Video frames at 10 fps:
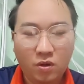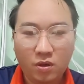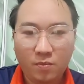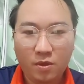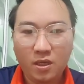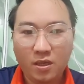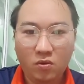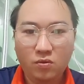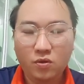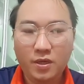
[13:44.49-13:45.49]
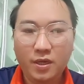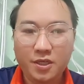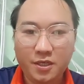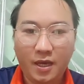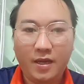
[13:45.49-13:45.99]
cho bọn này nhá luôn luôn thì
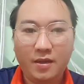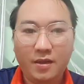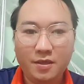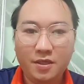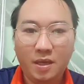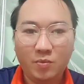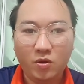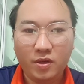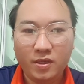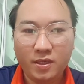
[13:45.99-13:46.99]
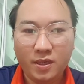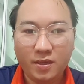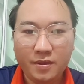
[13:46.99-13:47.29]
chỉ trái này chỉ trái một có để riêng này